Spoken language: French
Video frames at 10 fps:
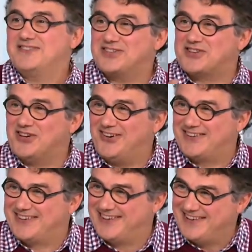Des gens
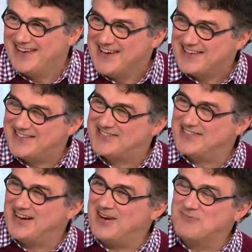qui, qui
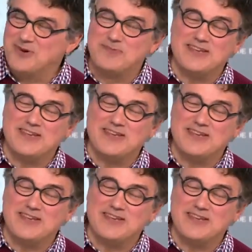généralement